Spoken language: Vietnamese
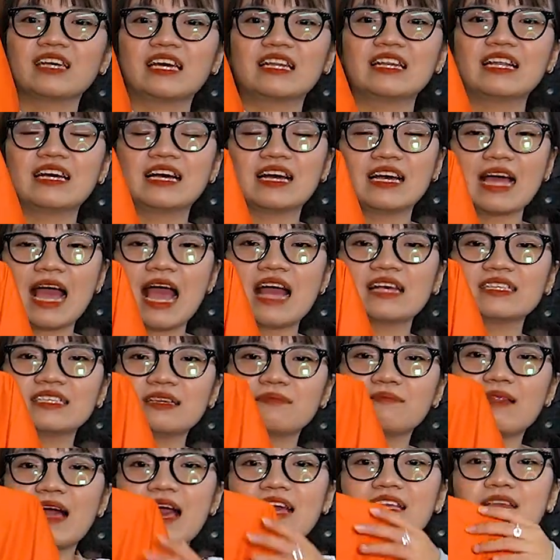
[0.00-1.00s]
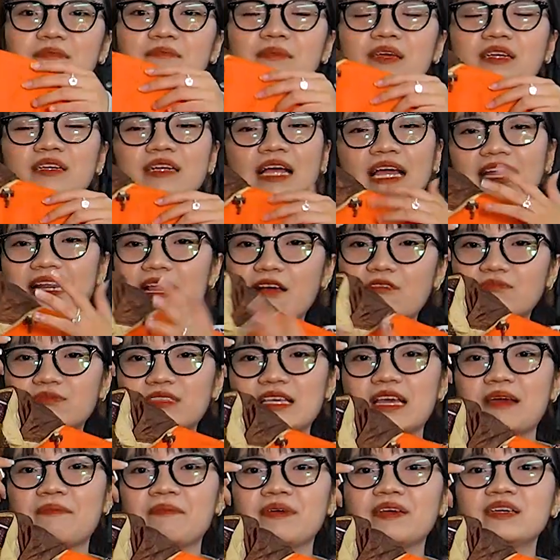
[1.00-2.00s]
chắn là ai xem like nhà mình ngày nào cũng
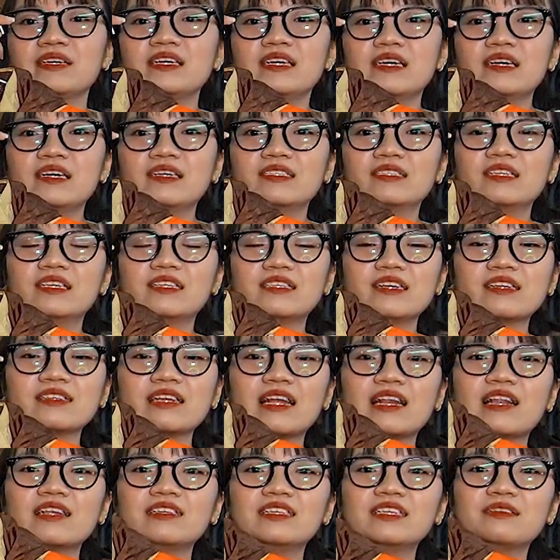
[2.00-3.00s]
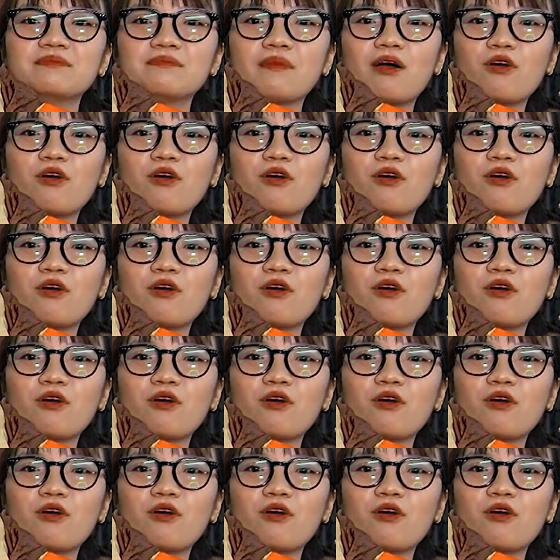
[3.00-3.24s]
xem ấy, thì chắc chắn là nhìn